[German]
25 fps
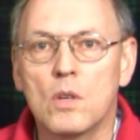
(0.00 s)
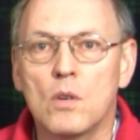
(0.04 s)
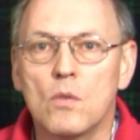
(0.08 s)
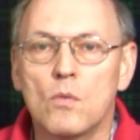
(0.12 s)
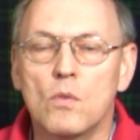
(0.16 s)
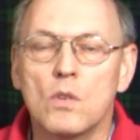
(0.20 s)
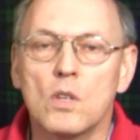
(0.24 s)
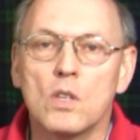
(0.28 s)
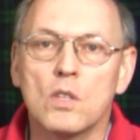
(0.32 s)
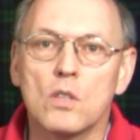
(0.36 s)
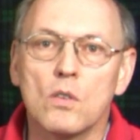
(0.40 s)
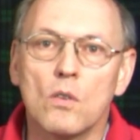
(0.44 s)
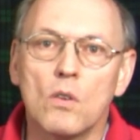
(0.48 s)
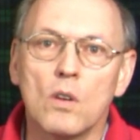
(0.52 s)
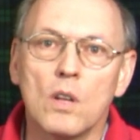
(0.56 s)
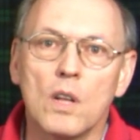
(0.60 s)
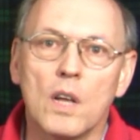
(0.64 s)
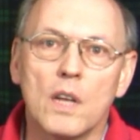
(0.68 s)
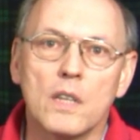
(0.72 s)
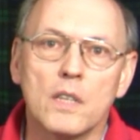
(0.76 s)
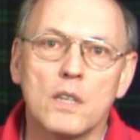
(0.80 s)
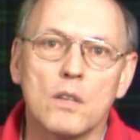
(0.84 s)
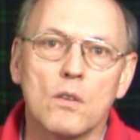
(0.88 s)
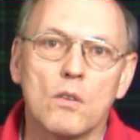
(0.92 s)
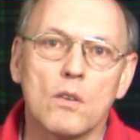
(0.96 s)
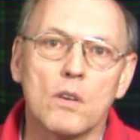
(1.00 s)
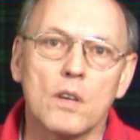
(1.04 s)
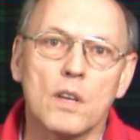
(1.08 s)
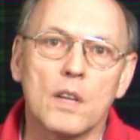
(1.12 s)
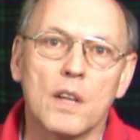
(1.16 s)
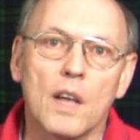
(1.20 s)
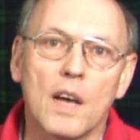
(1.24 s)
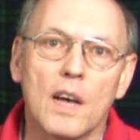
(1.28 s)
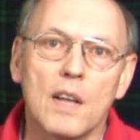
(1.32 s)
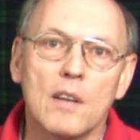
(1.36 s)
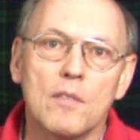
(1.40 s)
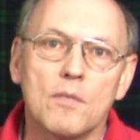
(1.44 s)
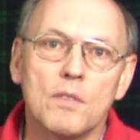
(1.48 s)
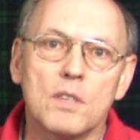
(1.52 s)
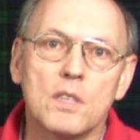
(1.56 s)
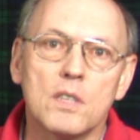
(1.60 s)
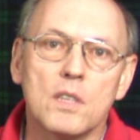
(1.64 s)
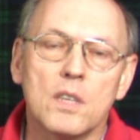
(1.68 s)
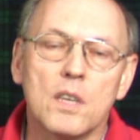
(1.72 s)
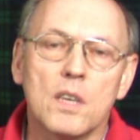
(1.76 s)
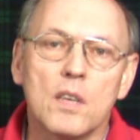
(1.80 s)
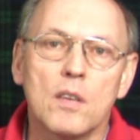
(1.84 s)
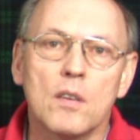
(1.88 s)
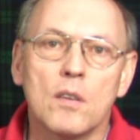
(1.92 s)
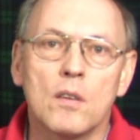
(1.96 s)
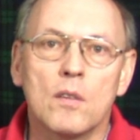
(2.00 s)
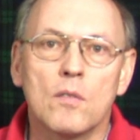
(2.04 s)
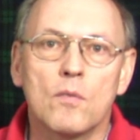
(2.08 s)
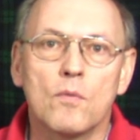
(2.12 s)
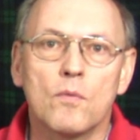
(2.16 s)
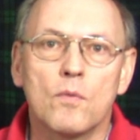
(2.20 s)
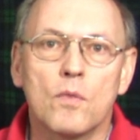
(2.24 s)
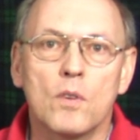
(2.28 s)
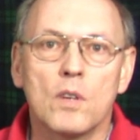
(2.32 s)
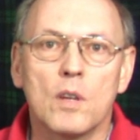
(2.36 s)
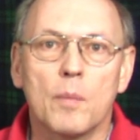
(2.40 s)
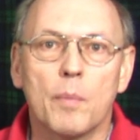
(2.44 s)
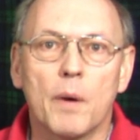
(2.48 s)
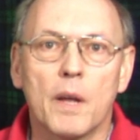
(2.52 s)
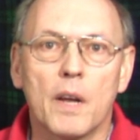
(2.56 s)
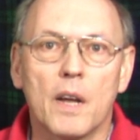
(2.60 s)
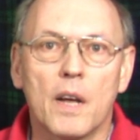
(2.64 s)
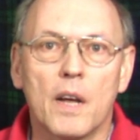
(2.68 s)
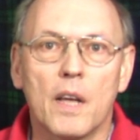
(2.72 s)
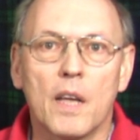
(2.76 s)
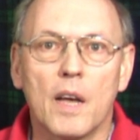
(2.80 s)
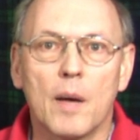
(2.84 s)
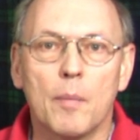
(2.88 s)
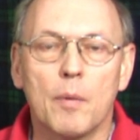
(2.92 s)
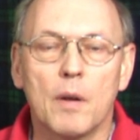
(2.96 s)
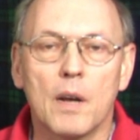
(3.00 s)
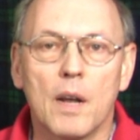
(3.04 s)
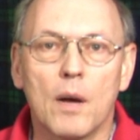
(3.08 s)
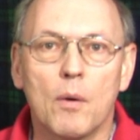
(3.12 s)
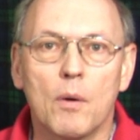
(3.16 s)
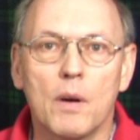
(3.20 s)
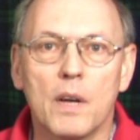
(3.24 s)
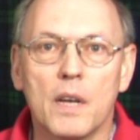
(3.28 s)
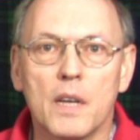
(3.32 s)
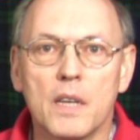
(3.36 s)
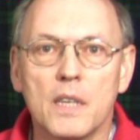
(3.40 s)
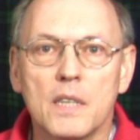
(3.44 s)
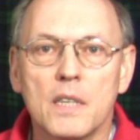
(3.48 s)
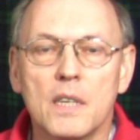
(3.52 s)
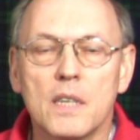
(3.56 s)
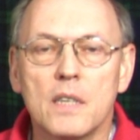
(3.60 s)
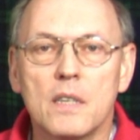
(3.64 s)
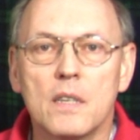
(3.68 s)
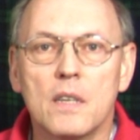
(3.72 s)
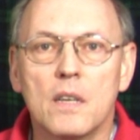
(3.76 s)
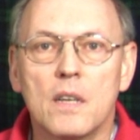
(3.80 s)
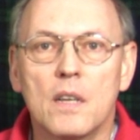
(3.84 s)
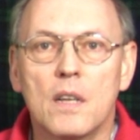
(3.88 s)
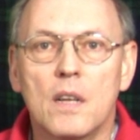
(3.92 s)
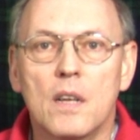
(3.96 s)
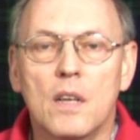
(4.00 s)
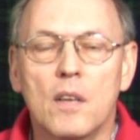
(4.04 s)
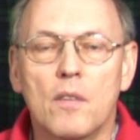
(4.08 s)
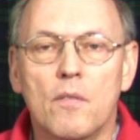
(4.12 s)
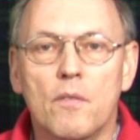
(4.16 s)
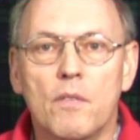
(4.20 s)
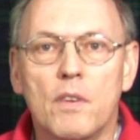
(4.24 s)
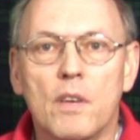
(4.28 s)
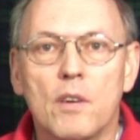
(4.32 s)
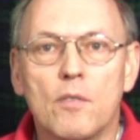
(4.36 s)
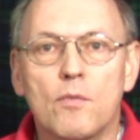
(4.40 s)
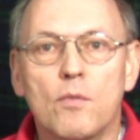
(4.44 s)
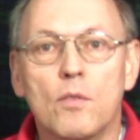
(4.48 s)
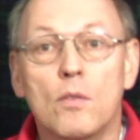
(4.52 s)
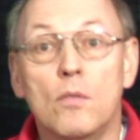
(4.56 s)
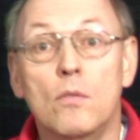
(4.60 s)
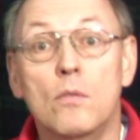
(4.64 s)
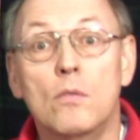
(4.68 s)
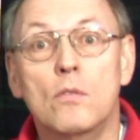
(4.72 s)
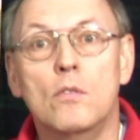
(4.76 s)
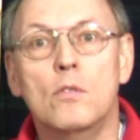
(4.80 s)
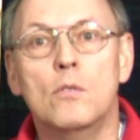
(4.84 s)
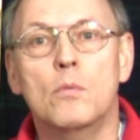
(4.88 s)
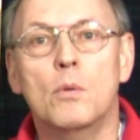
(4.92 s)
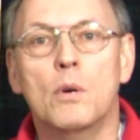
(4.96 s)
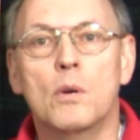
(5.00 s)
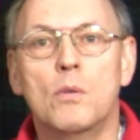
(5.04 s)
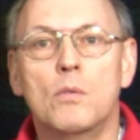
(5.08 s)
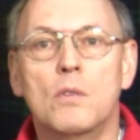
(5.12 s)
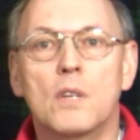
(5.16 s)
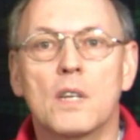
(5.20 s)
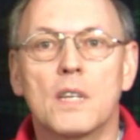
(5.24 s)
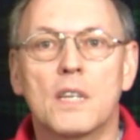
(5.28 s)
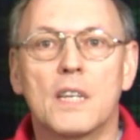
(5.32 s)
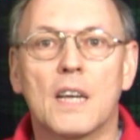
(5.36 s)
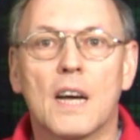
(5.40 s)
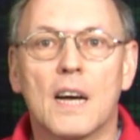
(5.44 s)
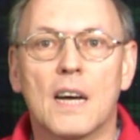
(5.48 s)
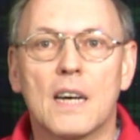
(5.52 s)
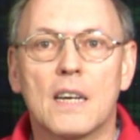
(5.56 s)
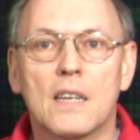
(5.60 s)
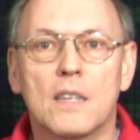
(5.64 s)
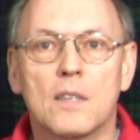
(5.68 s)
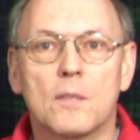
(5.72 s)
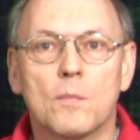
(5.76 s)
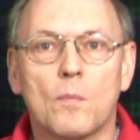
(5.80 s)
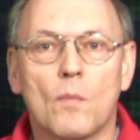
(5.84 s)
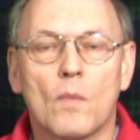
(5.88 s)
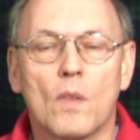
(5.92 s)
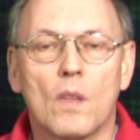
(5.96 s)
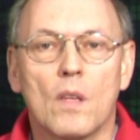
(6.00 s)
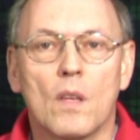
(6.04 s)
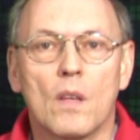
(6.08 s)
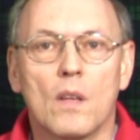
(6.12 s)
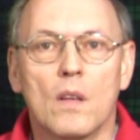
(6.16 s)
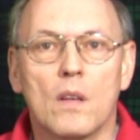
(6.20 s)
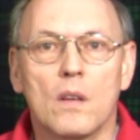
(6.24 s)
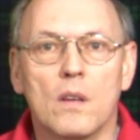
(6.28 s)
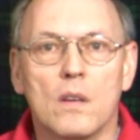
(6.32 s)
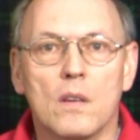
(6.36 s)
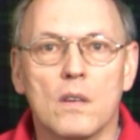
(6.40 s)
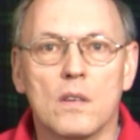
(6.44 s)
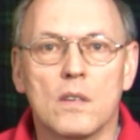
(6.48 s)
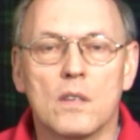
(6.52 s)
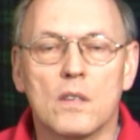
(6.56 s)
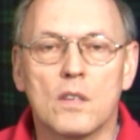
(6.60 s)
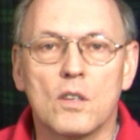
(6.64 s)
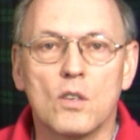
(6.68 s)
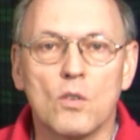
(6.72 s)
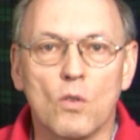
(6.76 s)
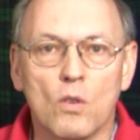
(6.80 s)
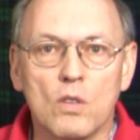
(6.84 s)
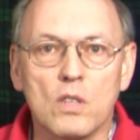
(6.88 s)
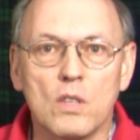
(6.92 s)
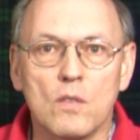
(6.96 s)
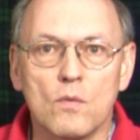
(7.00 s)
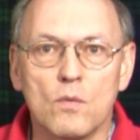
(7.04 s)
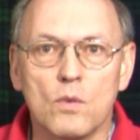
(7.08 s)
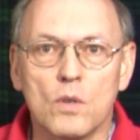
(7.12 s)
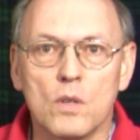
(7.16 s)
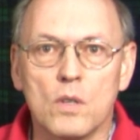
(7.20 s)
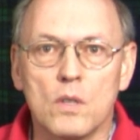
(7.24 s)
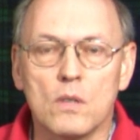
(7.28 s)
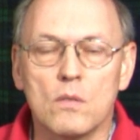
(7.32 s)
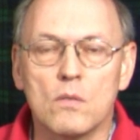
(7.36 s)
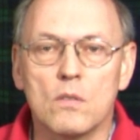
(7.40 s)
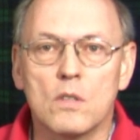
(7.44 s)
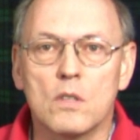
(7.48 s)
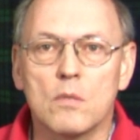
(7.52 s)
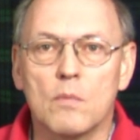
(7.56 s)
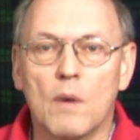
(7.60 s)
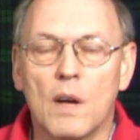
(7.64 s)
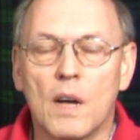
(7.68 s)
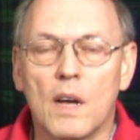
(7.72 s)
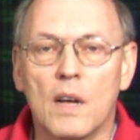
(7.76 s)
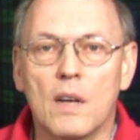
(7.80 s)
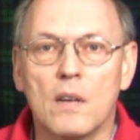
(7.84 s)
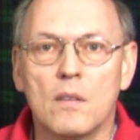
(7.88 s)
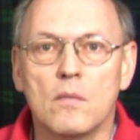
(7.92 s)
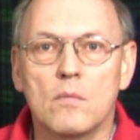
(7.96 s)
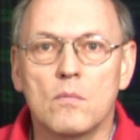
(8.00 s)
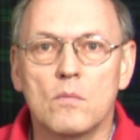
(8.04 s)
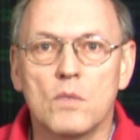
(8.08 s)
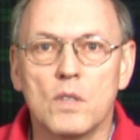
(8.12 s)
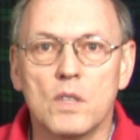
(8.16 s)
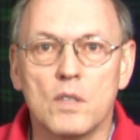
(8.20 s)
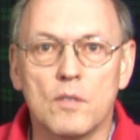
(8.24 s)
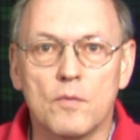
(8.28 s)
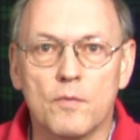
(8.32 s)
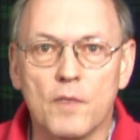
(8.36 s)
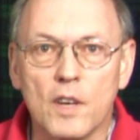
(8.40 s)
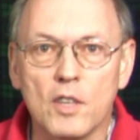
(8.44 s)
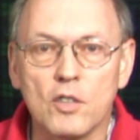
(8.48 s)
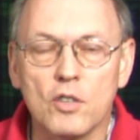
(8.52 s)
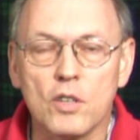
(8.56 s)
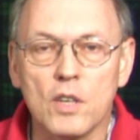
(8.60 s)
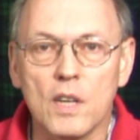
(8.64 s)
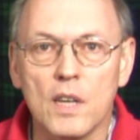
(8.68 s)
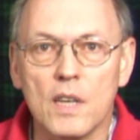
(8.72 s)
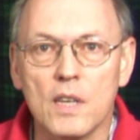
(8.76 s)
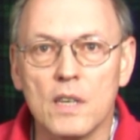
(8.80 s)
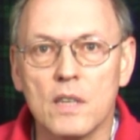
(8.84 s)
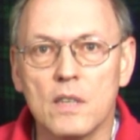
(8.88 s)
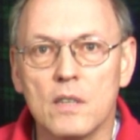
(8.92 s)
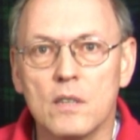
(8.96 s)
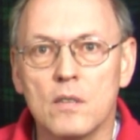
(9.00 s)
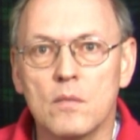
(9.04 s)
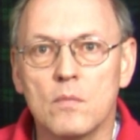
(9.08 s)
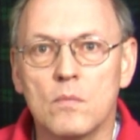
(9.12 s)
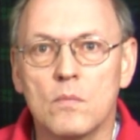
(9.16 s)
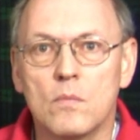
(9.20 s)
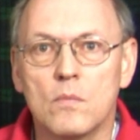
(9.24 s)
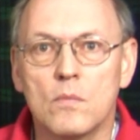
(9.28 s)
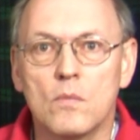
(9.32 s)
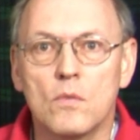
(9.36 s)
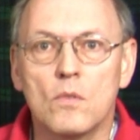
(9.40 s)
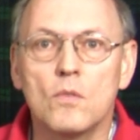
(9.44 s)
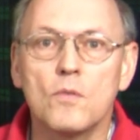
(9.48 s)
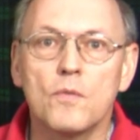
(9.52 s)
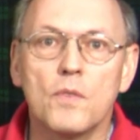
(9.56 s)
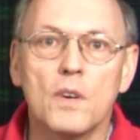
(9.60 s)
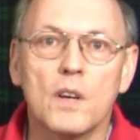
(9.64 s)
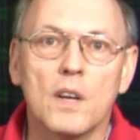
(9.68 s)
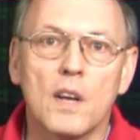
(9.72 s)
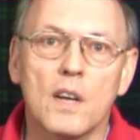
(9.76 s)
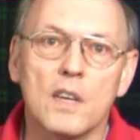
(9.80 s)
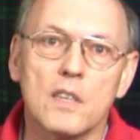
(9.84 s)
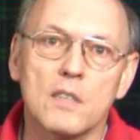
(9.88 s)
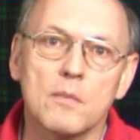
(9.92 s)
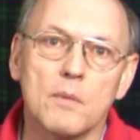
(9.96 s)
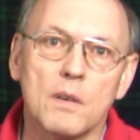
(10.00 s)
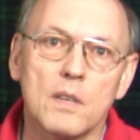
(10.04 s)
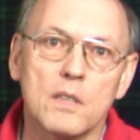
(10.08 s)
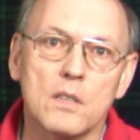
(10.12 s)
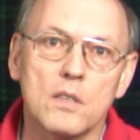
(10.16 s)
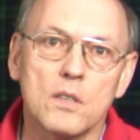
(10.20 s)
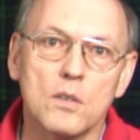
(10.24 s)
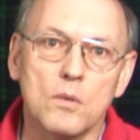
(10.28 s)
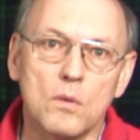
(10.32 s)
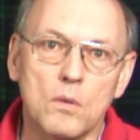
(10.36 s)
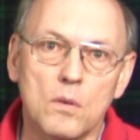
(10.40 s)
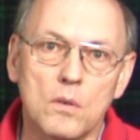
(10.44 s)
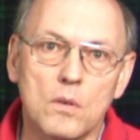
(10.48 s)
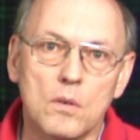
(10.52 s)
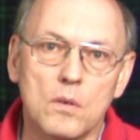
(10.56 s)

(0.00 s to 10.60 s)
Und es soll an den Original-Whisky von der Brennerei Abalauer erinnern, wie er vor über 100 Jahren äh, genossen wurde. Und zwar in Fassstärke, und vergleichsweise jung.